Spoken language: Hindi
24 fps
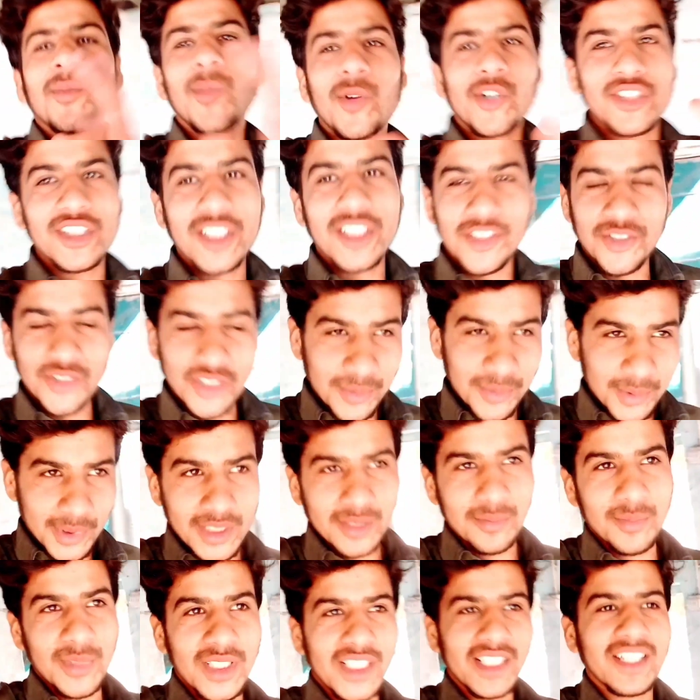बहुत दिनों के
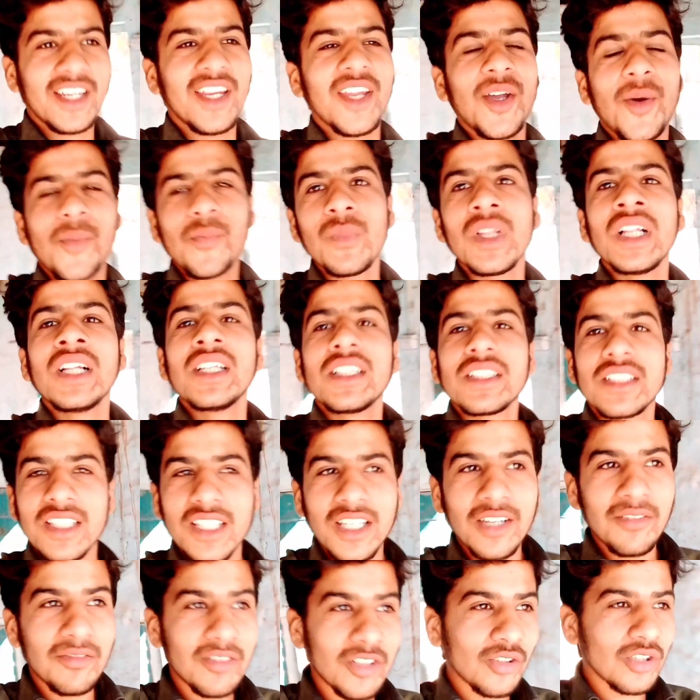बाद मिल रहे हैं हम
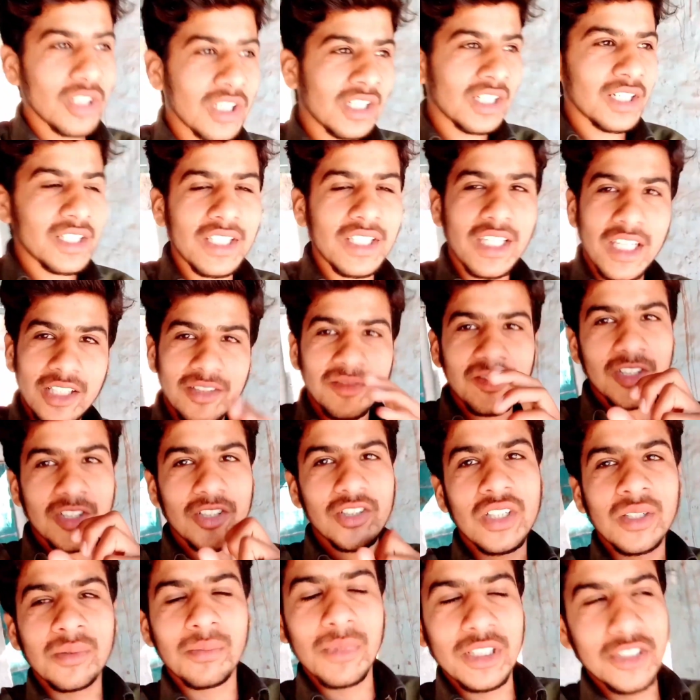ठीक है ब्लॉगिंग डेली
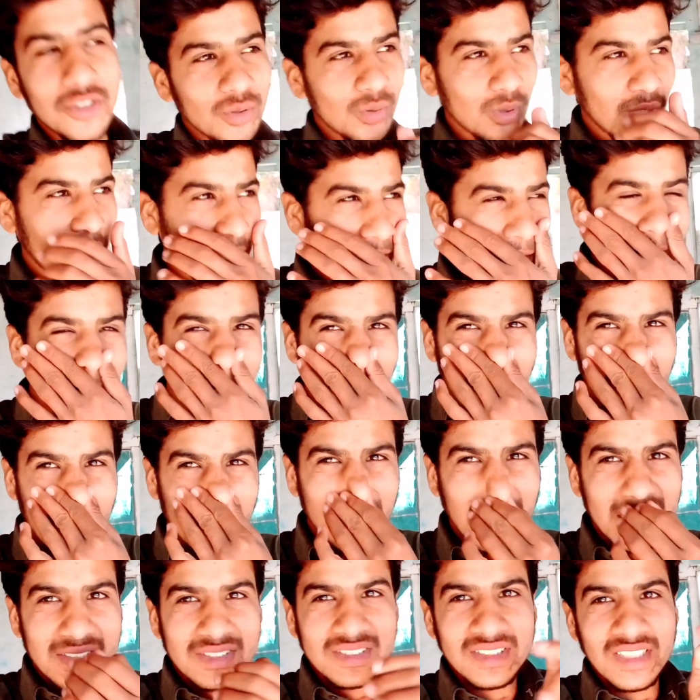ब्लॉगिंग मैं शुरू करने वाला हूँ
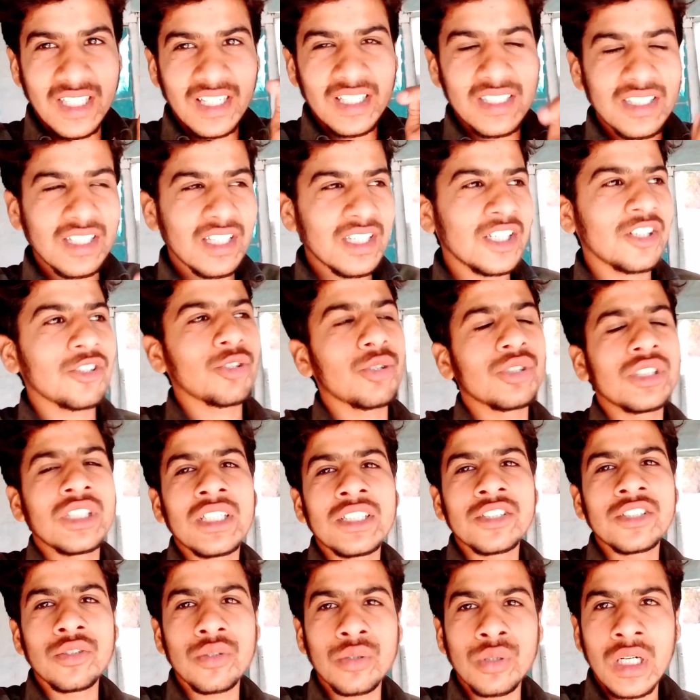बस तेरह तारीख को ये
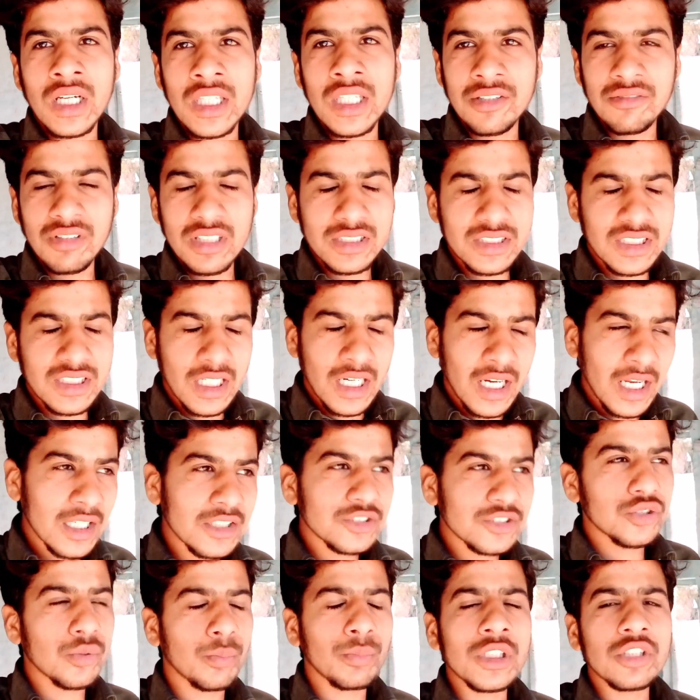जो आने वाली तेरह
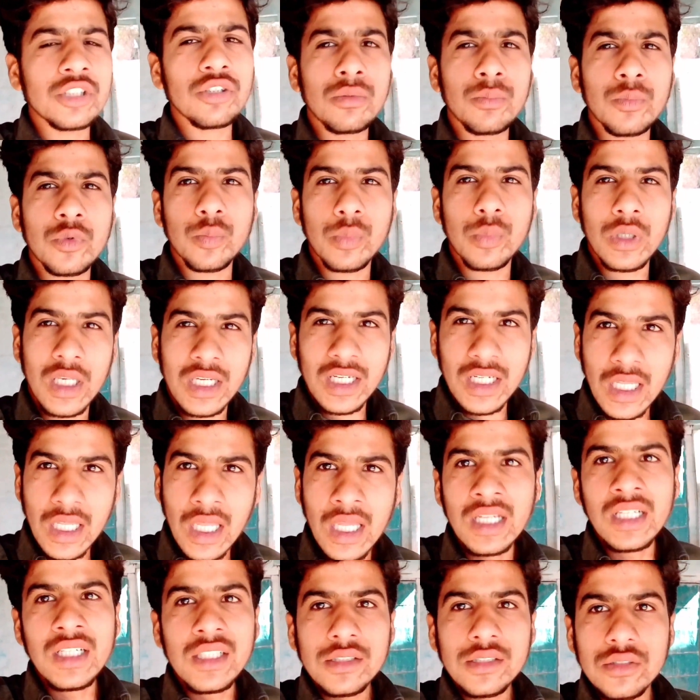आज जुम्मतुल मुबारक है
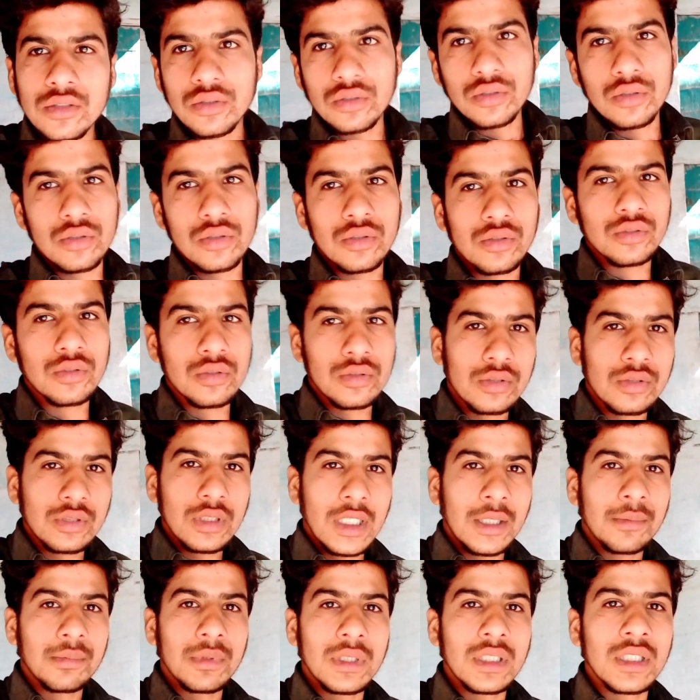तो
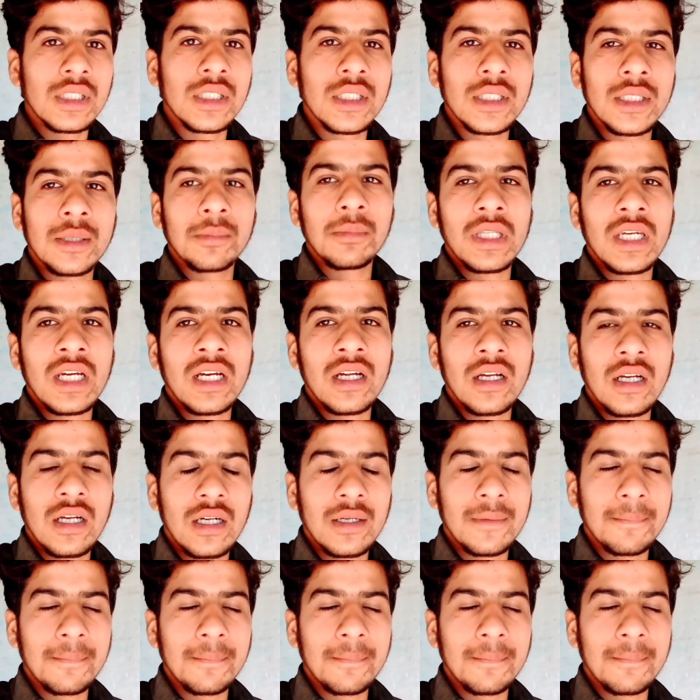अभी मेरा